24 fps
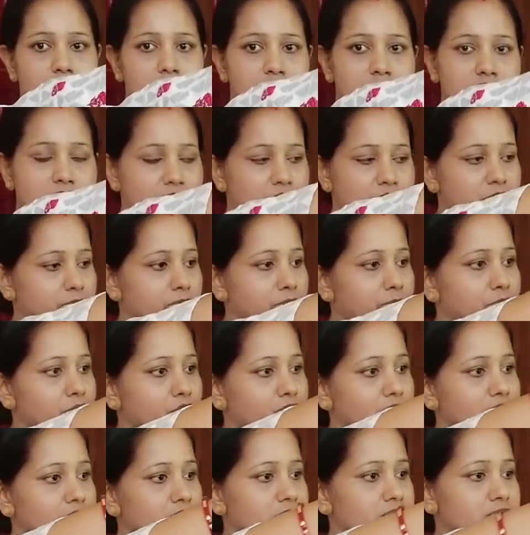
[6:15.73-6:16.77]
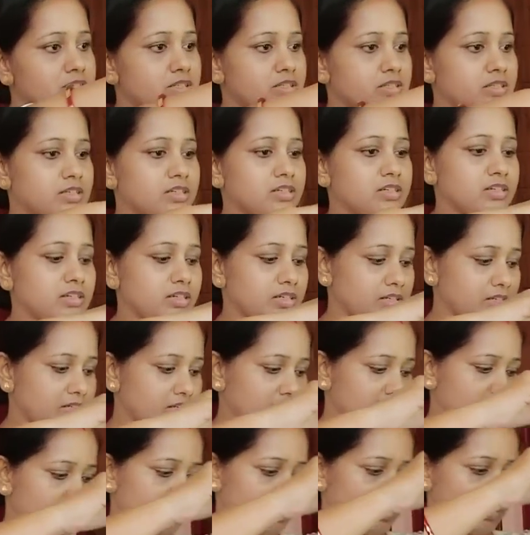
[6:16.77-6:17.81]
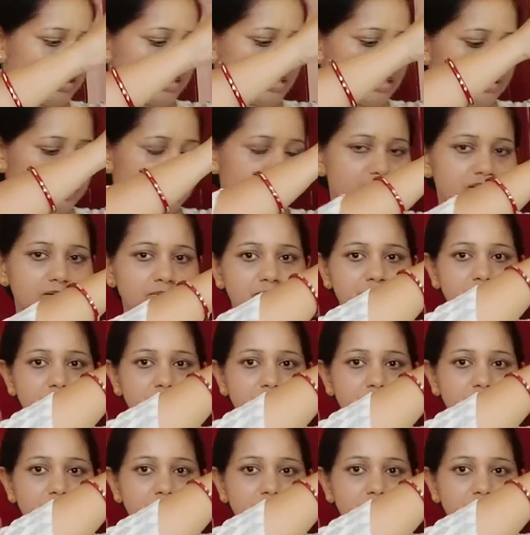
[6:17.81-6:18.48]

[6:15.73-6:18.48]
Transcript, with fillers: সেরকমই পকেট এই যে